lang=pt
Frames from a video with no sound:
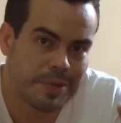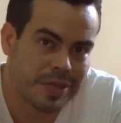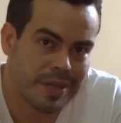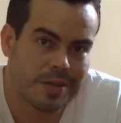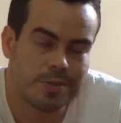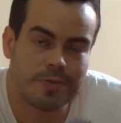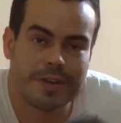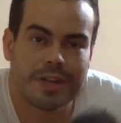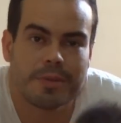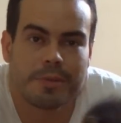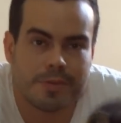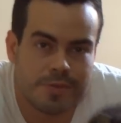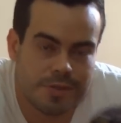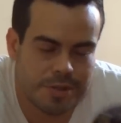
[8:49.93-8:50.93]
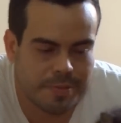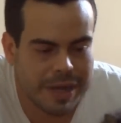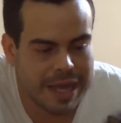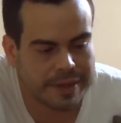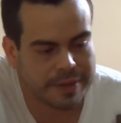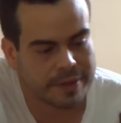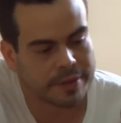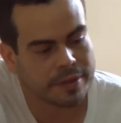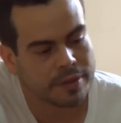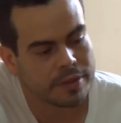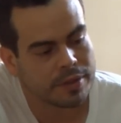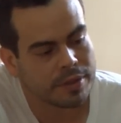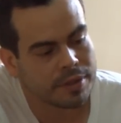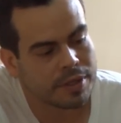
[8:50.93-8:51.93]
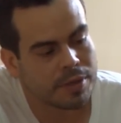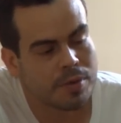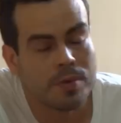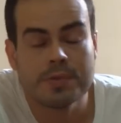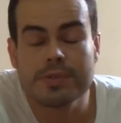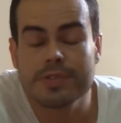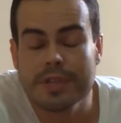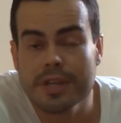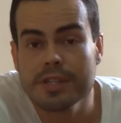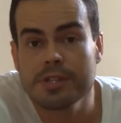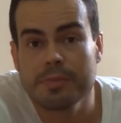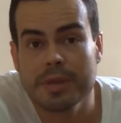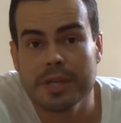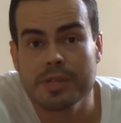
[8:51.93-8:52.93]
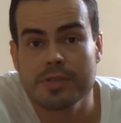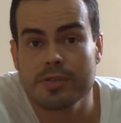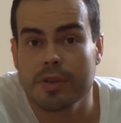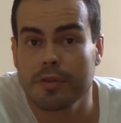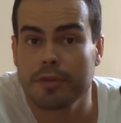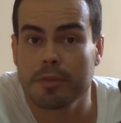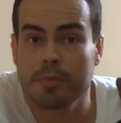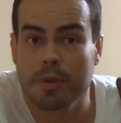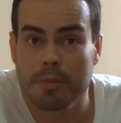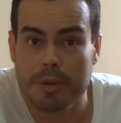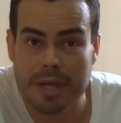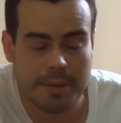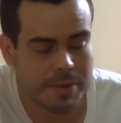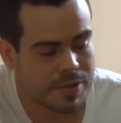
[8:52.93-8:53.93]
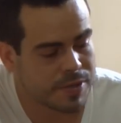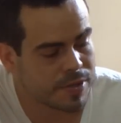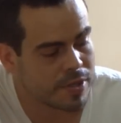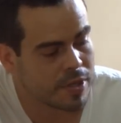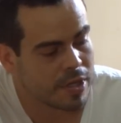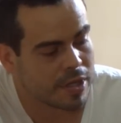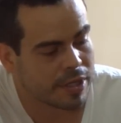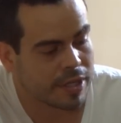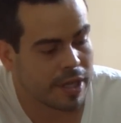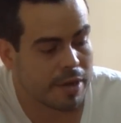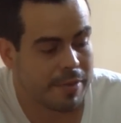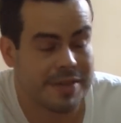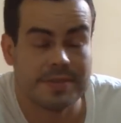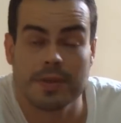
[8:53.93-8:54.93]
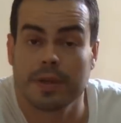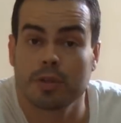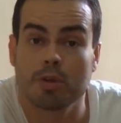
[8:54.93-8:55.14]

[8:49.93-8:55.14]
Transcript: pequenos fragmentos de mata que constantemente sofrem problemas, que animais são